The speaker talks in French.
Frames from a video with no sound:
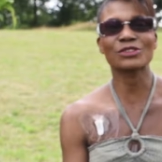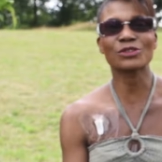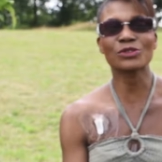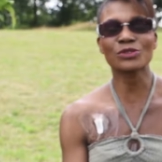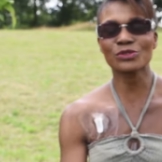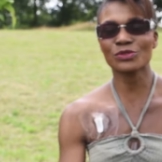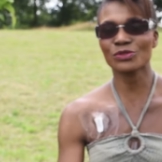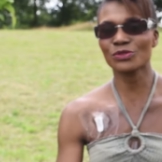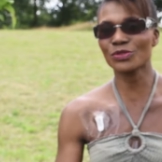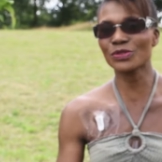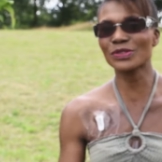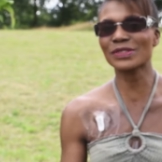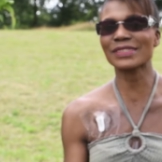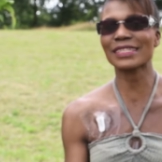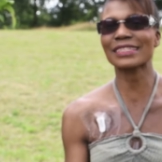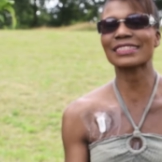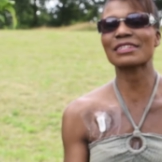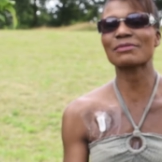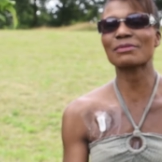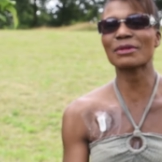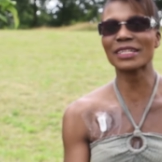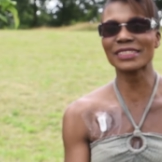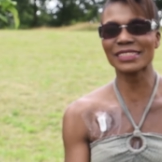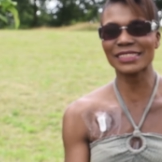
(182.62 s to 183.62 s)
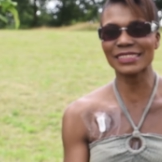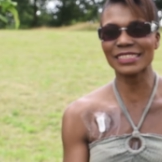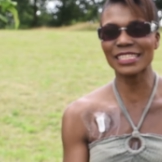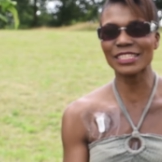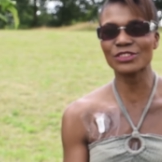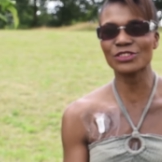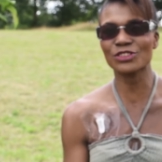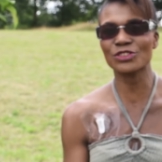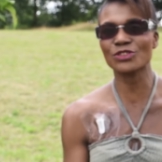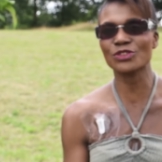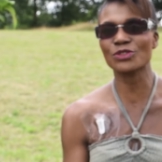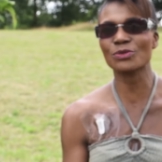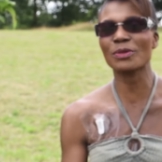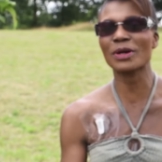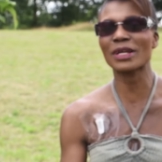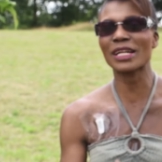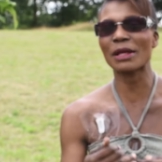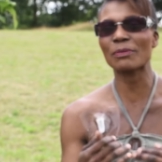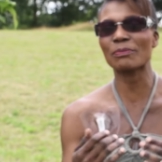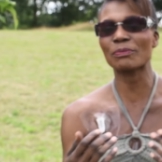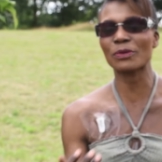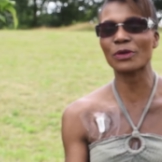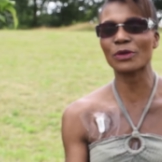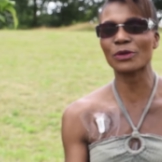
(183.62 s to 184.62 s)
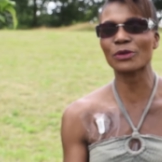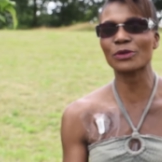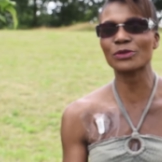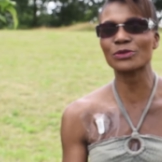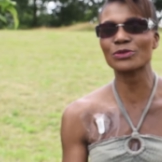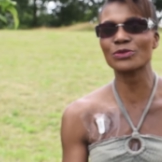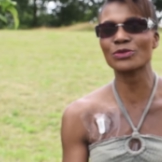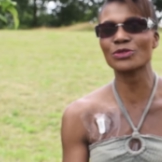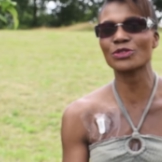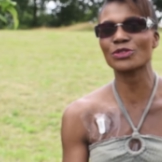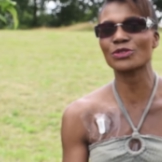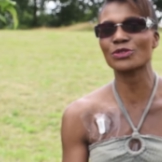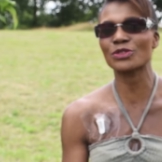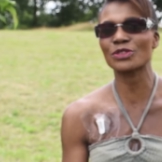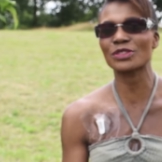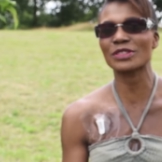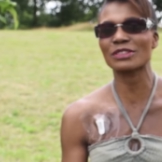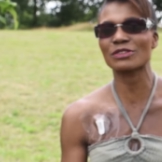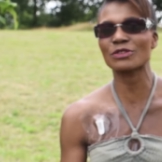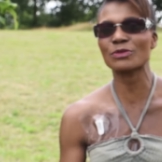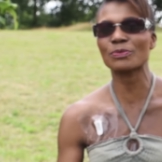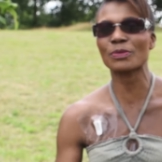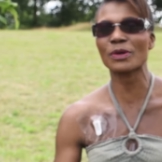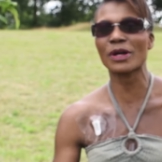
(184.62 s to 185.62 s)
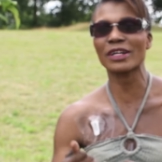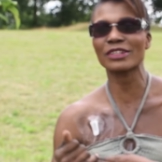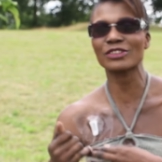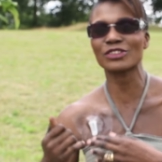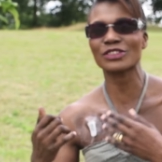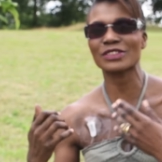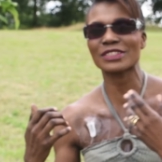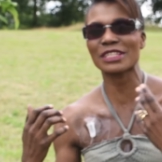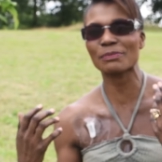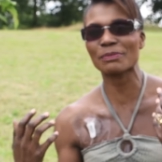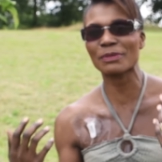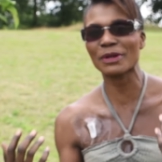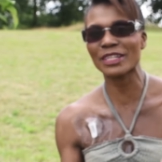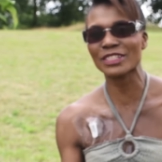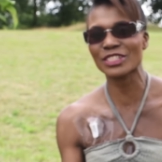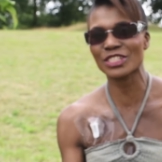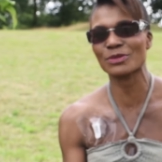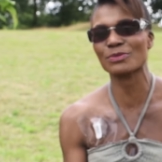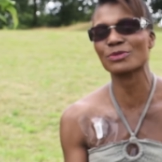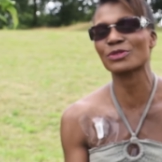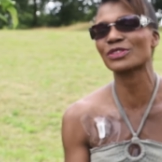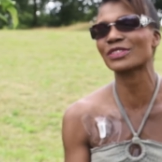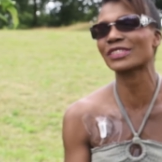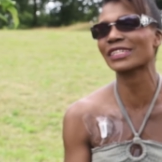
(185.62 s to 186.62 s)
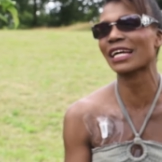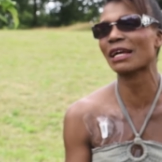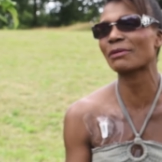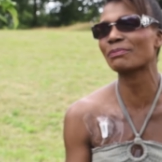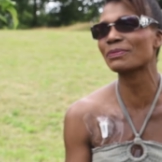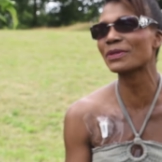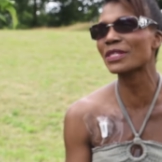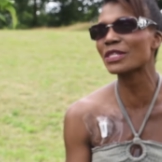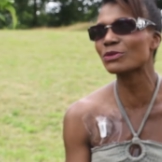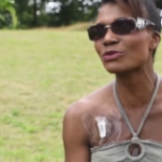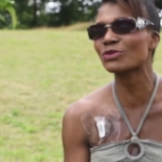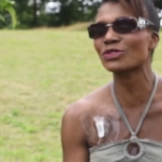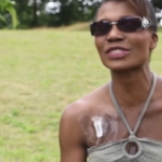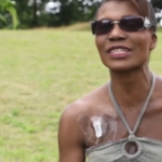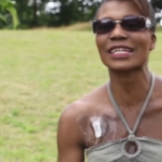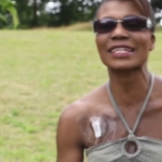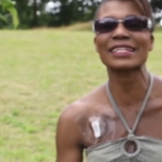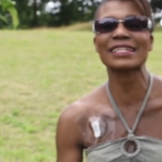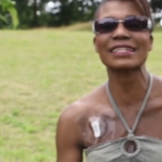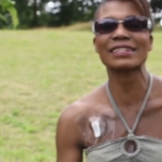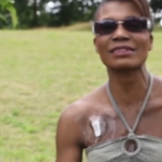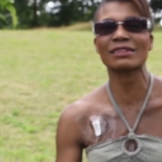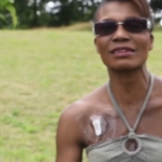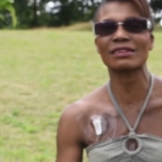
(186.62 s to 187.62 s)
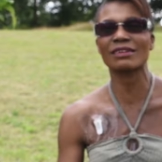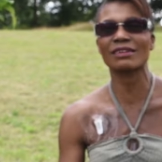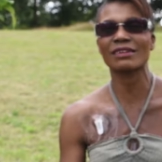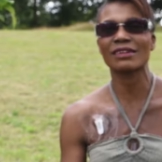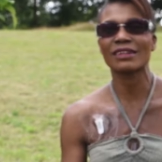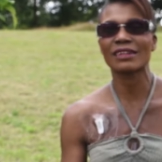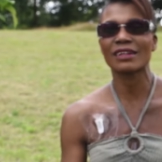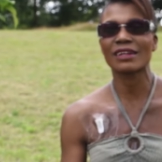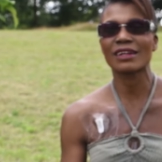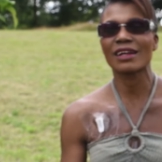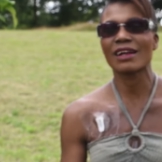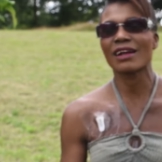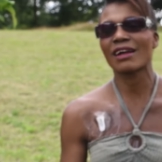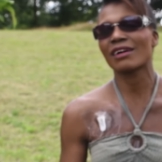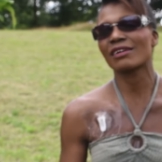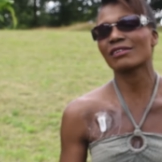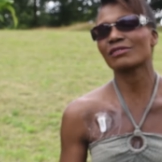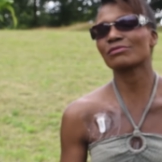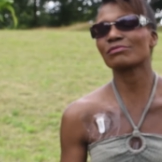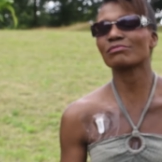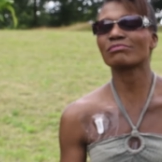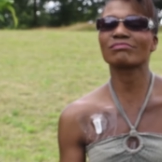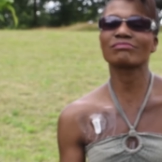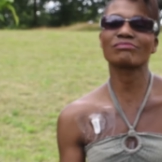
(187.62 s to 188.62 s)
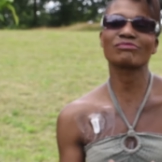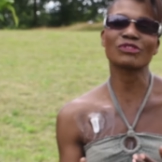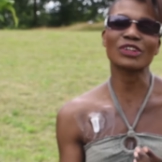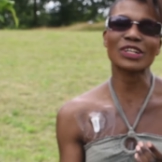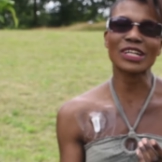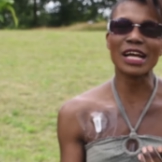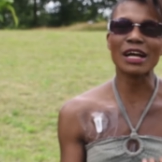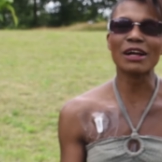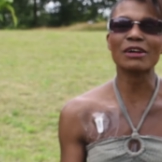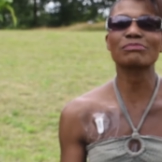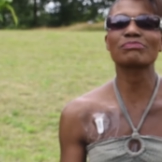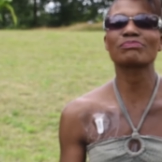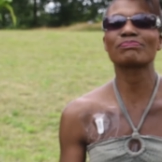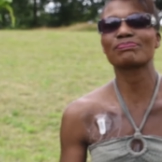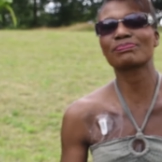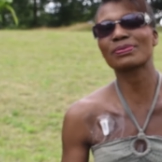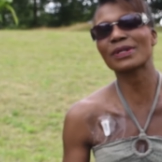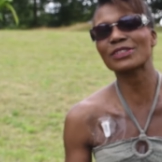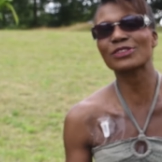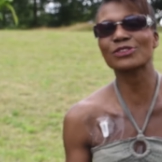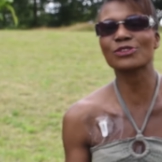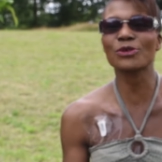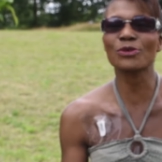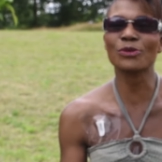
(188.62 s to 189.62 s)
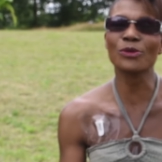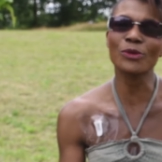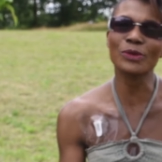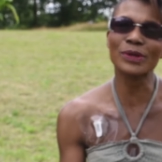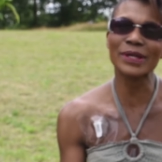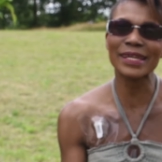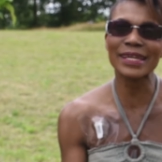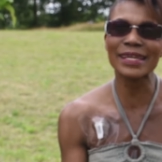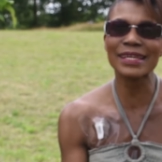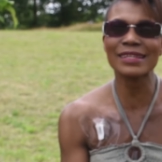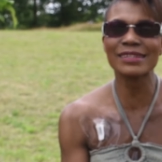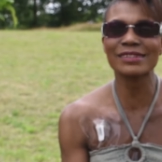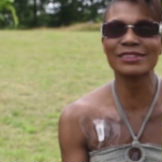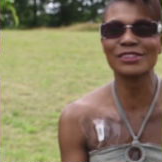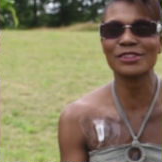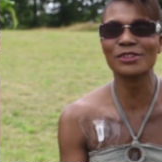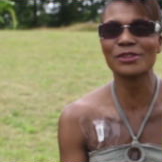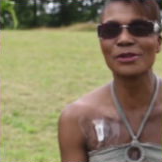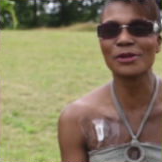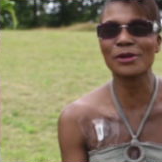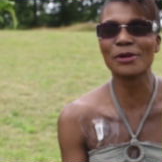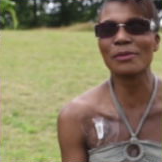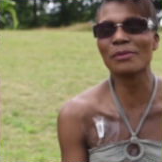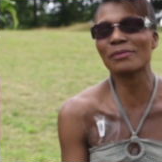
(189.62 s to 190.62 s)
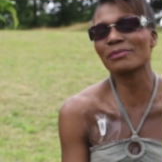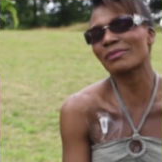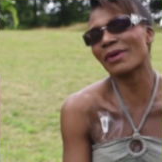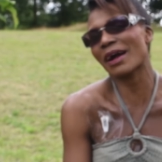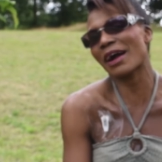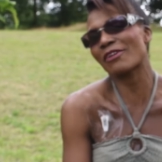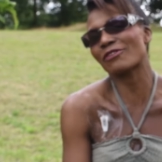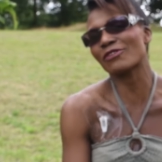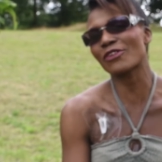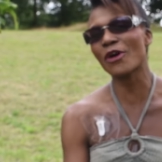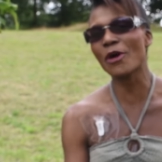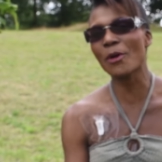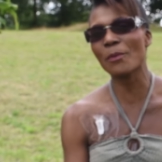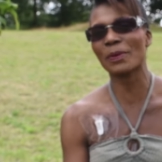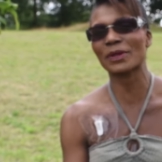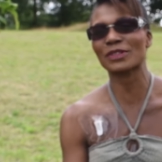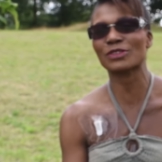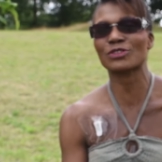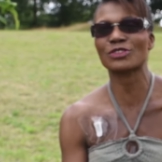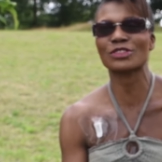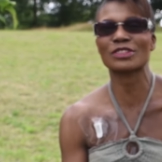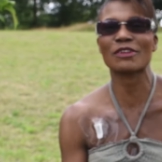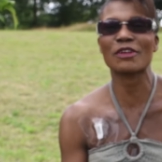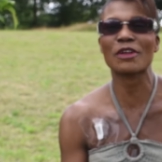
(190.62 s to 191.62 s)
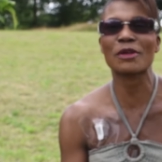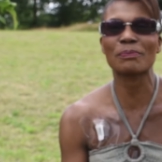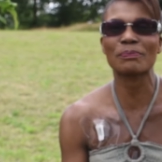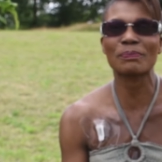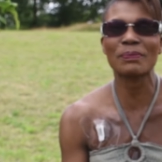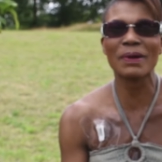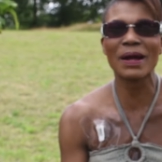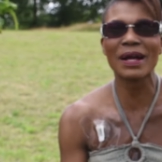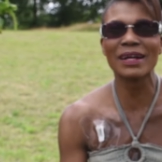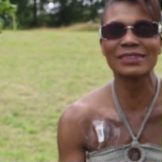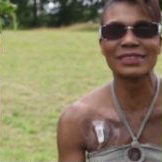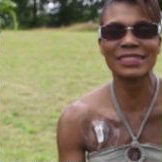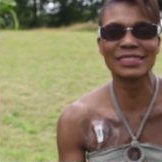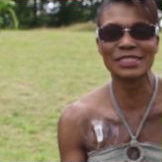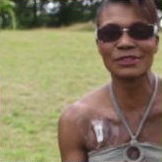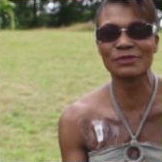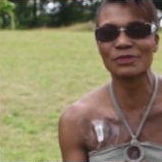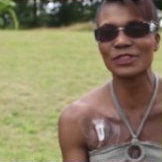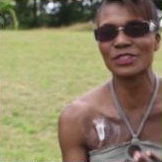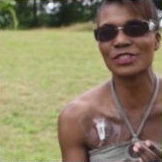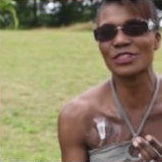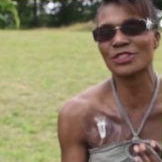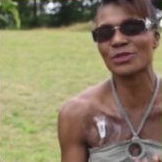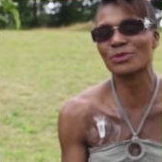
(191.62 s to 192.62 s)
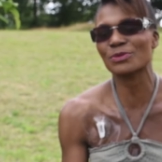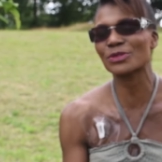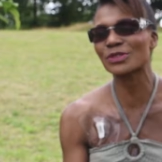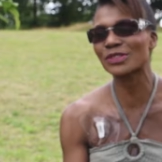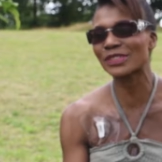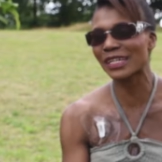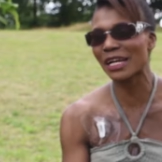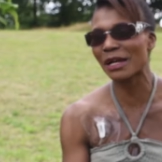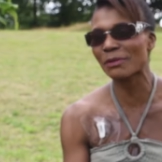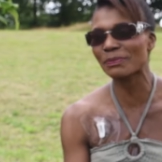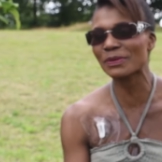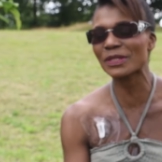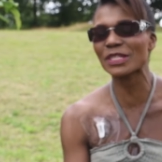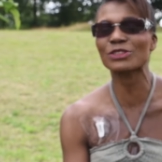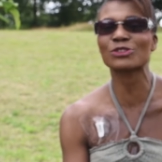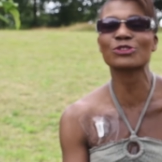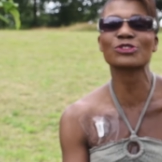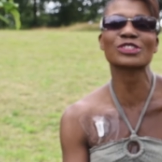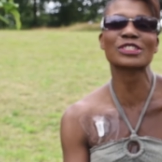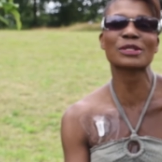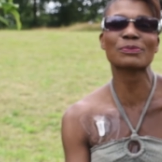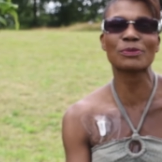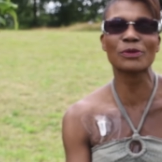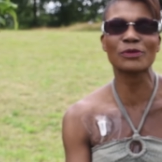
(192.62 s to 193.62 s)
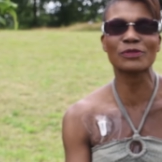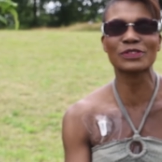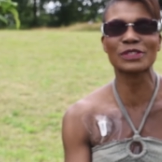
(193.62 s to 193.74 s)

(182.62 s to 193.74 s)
donc toutes ces démarches, c'était justement à la période où je n'étais pas, pas en chimiothérapie, où j'allais voilà, presque ok comme avant parce que je n'avais pas des effets de chimiothérapie. Donc j'ai